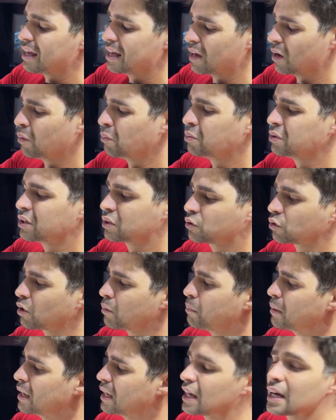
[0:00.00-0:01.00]
É um monitor
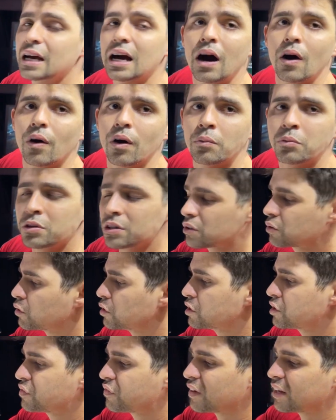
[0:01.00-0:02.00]
bem legal, é um
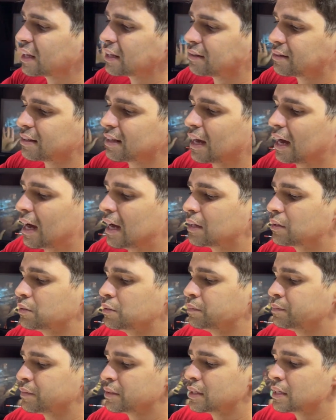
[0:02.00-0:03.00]
monitor diferenciado,